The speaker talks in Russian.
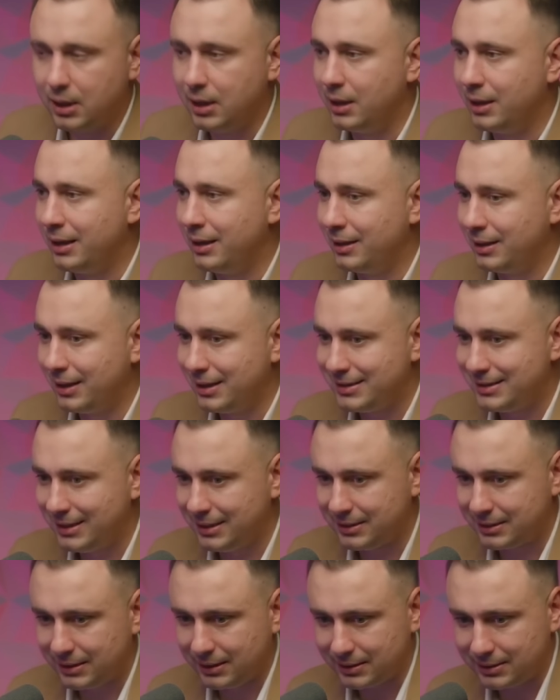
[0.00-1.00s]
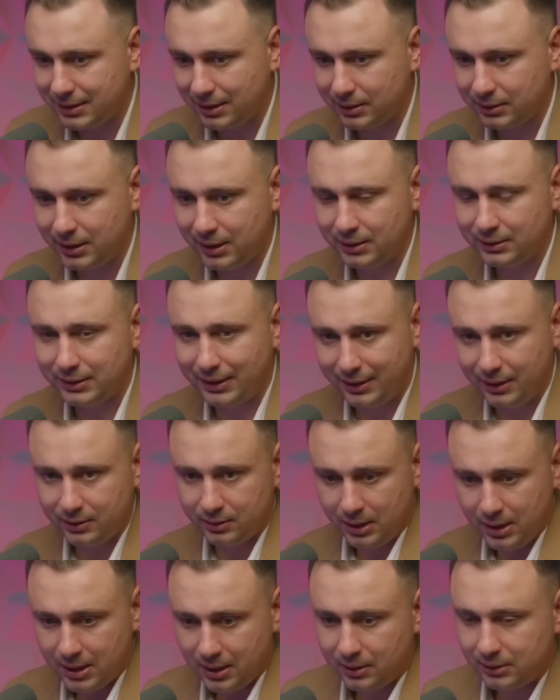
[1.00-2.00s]
э, российских солдат.
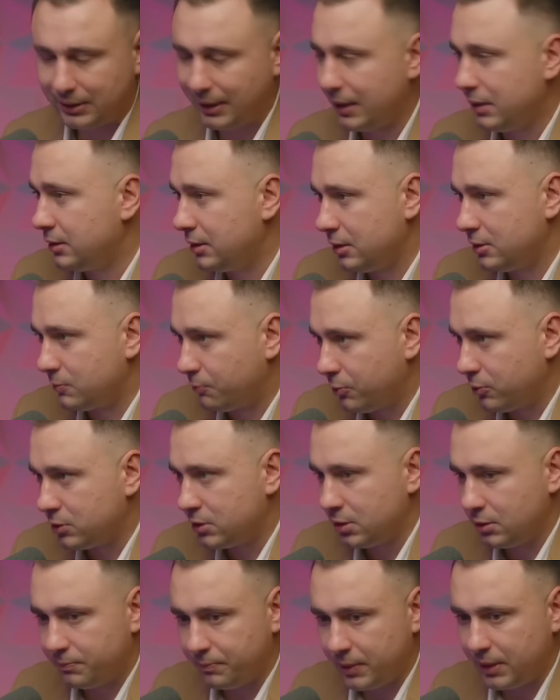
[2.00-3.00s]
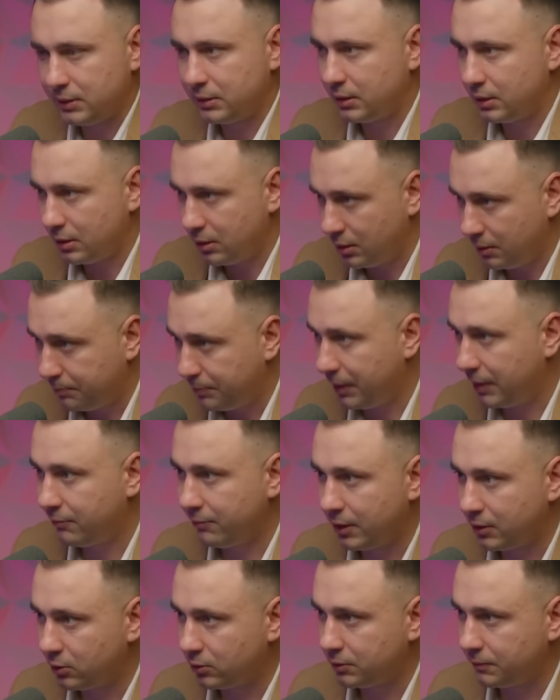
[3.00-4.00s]
Треть, третий способ — это
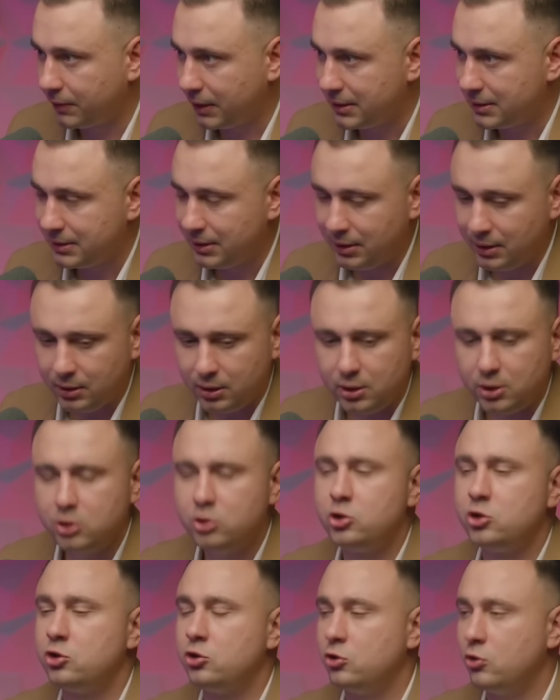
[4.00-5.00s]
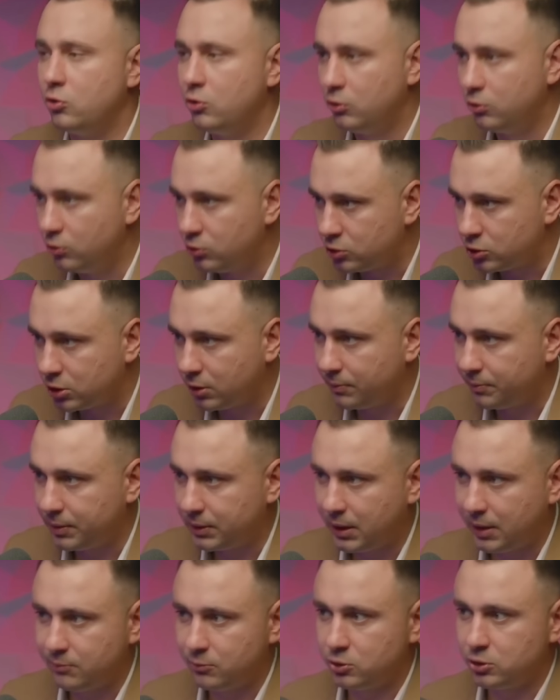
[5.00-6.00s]
переворот в России еще лучше,
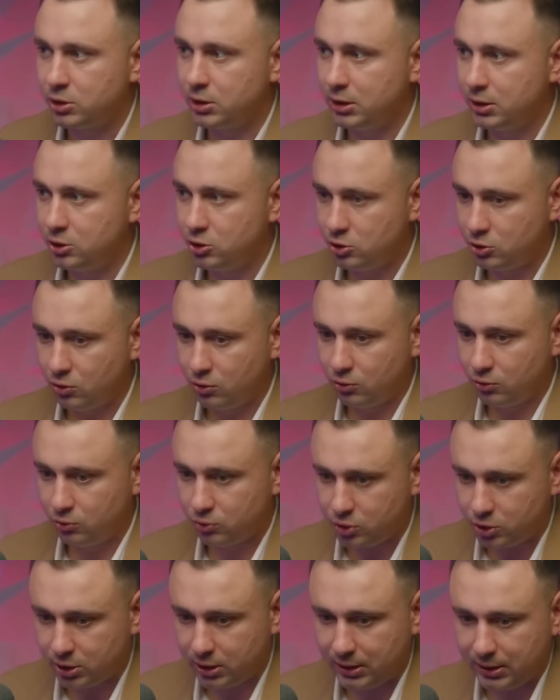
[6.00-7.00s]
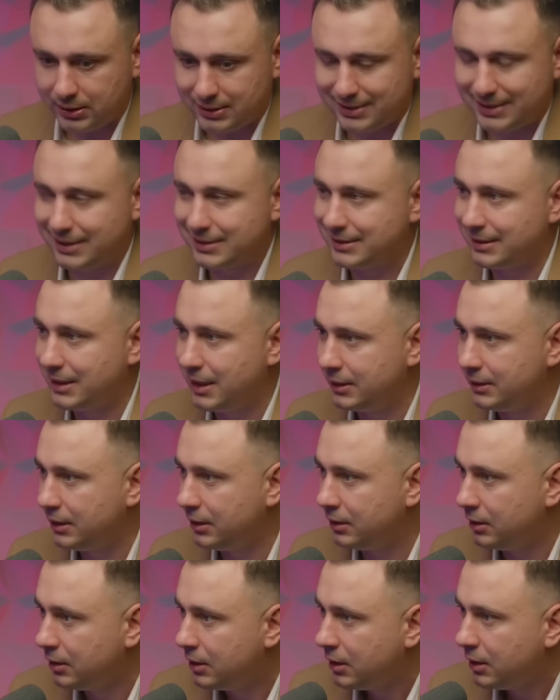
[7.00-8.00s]
потому что еще лучше и
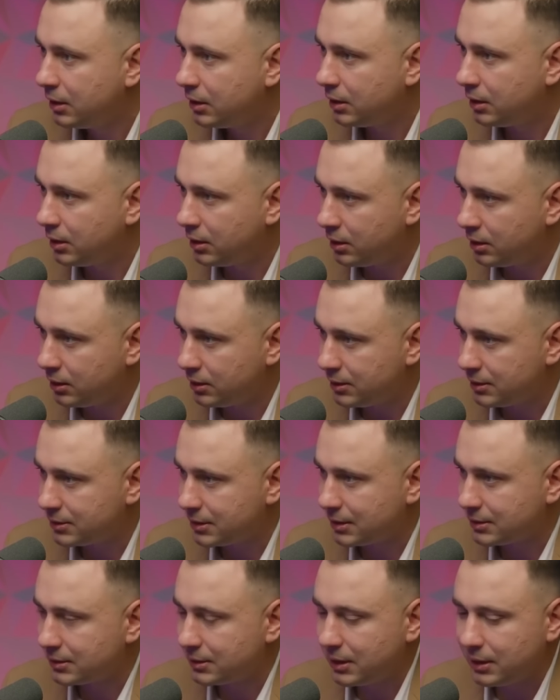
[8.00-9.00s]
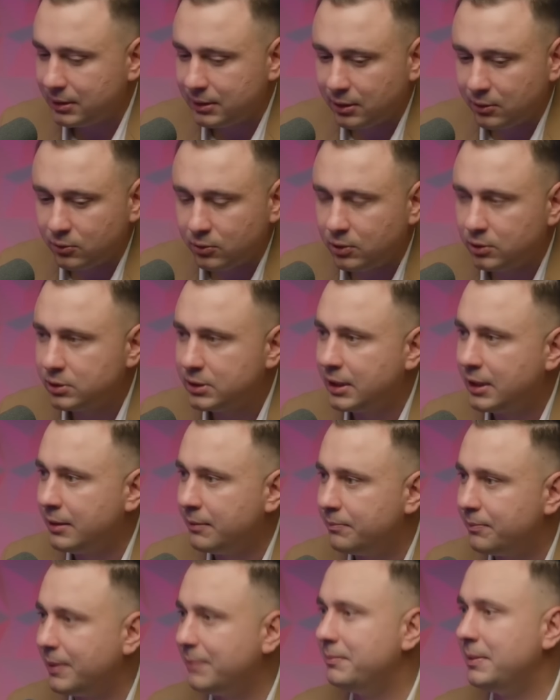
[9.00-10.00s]
сознание, э, и сознание у
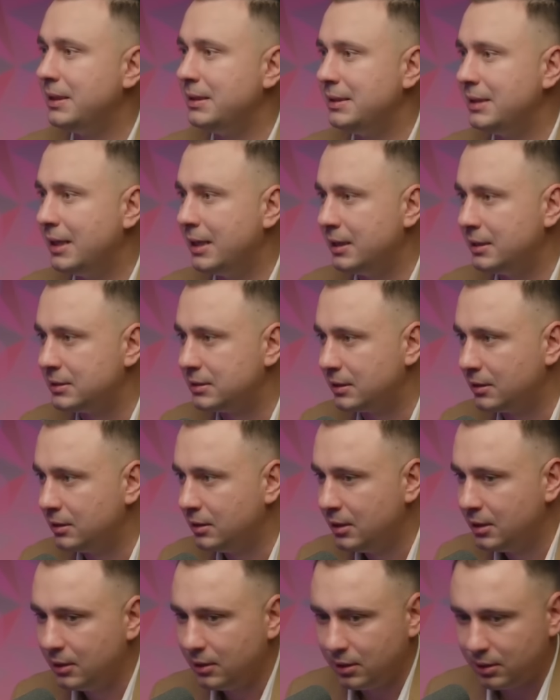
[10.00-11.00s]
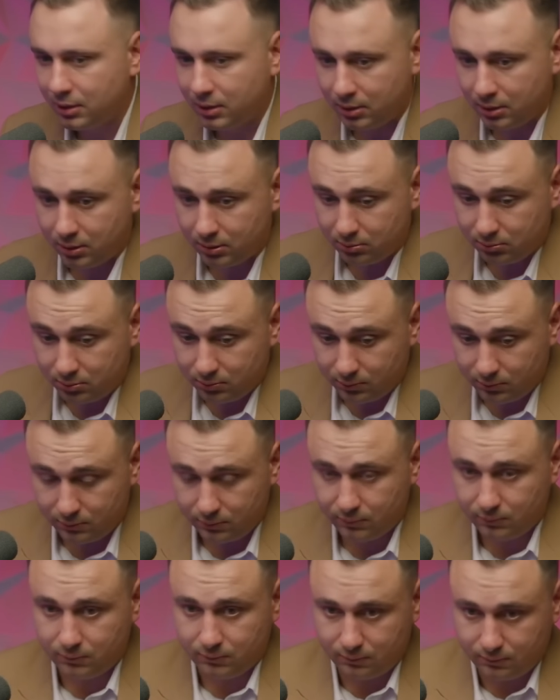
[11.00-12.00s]
людей поменяется э,
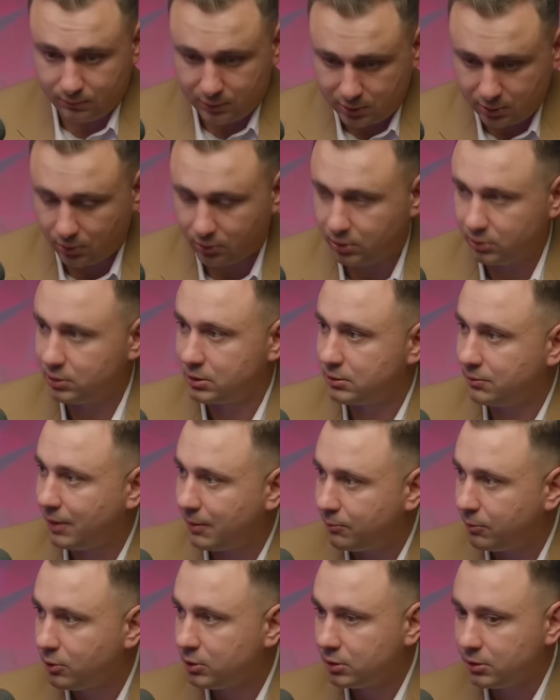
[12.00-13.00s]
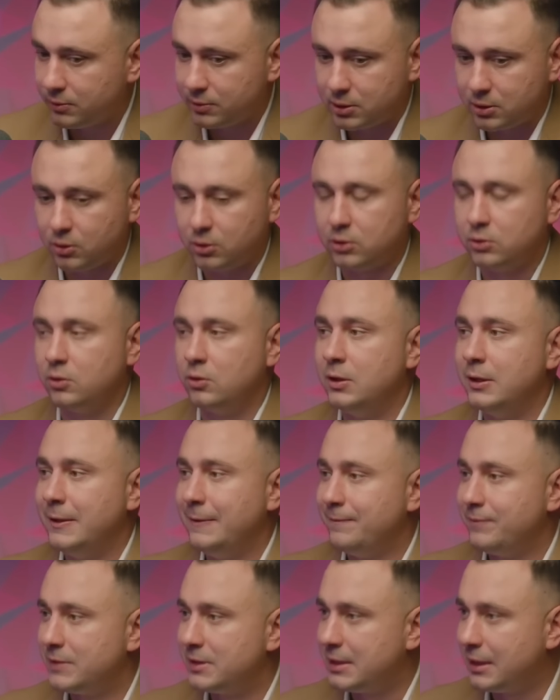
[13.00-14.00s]
в сторону свободы, в сторону
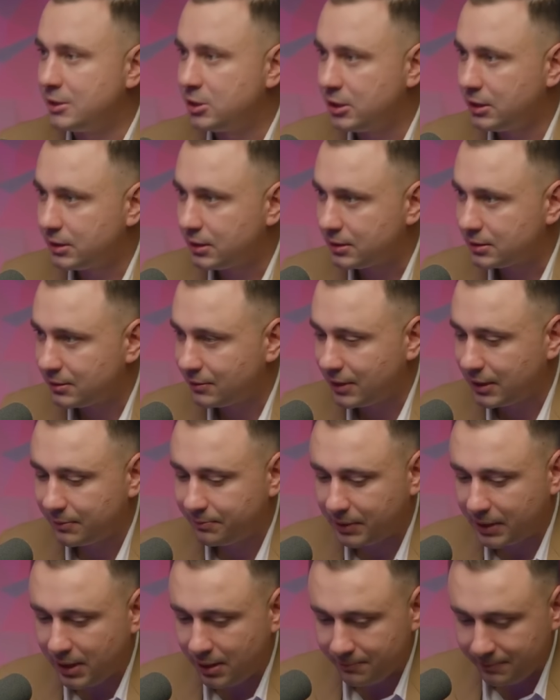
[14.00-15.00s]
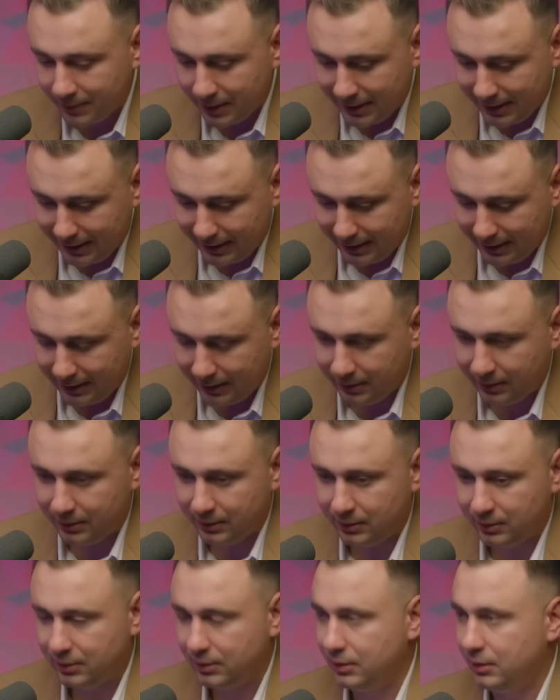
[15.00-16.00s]
защиты своих прав,
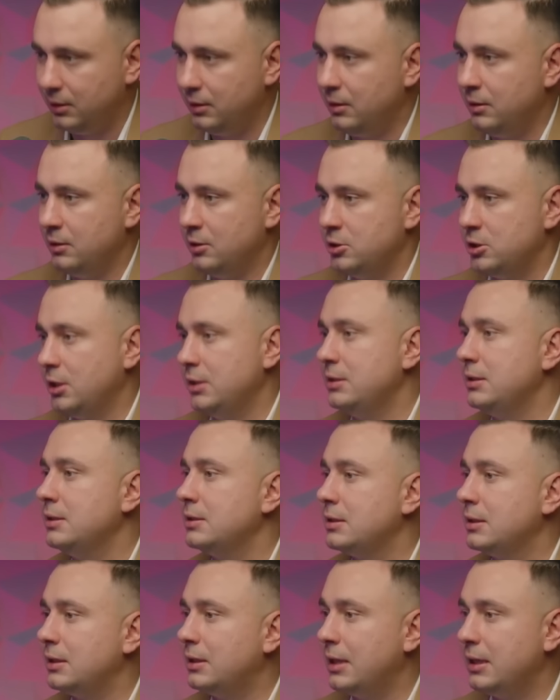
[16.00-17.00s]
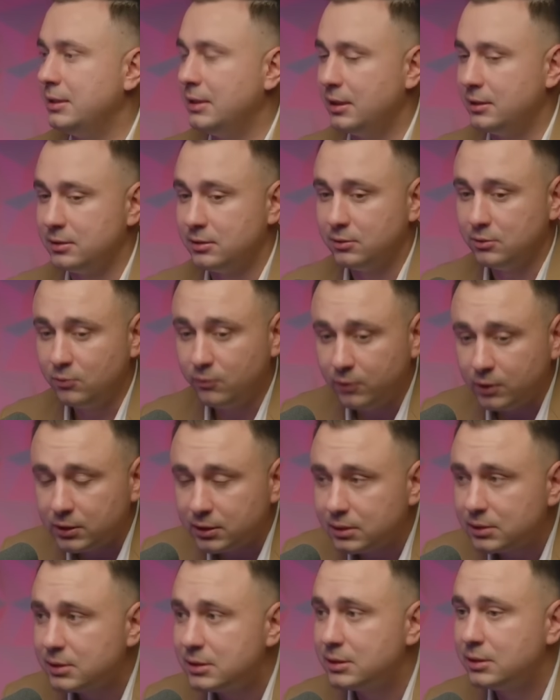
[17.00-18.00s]
и, и жизни сохранятся. Ну
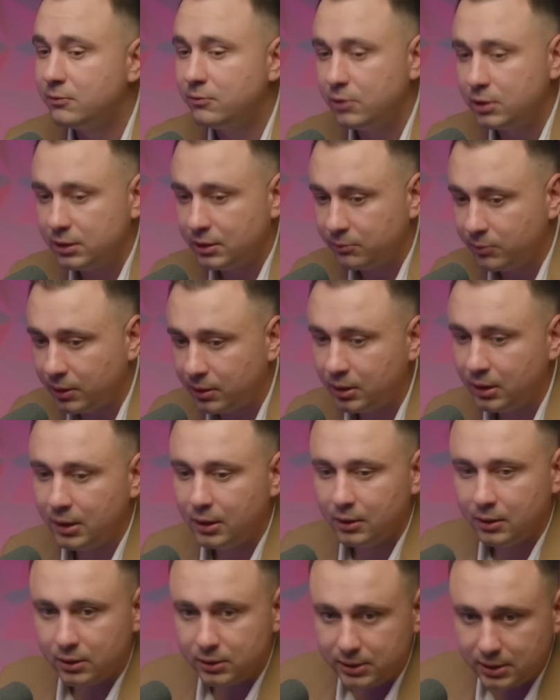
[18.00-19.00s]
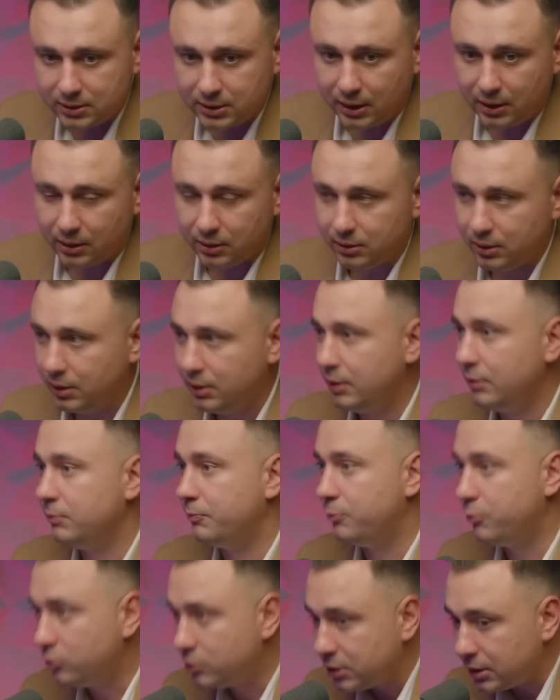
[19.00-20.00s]
вот сегодня бы не не знаю, или
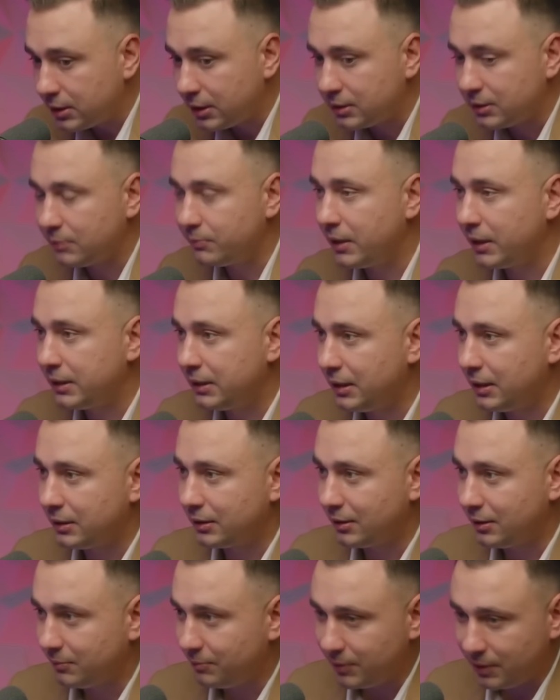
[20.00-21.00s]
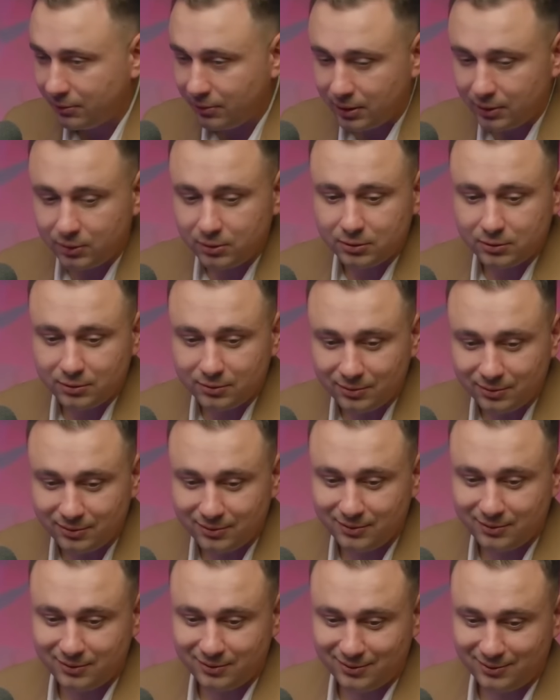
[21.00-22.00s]
Путина табакеркой. Переворот
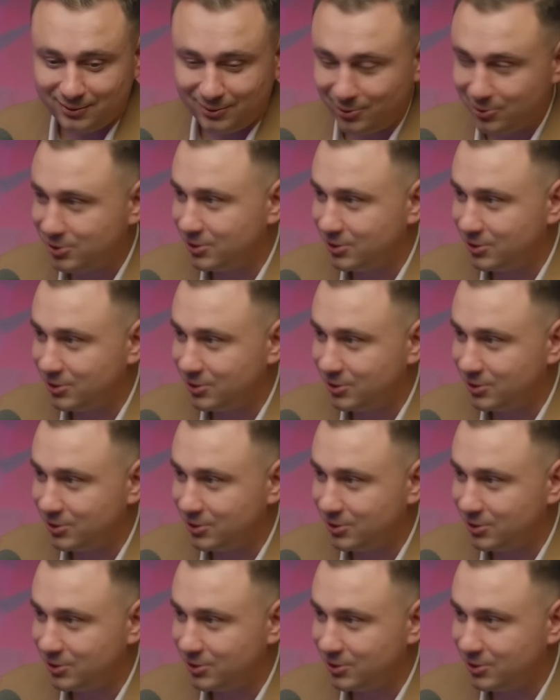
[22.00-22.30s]
э,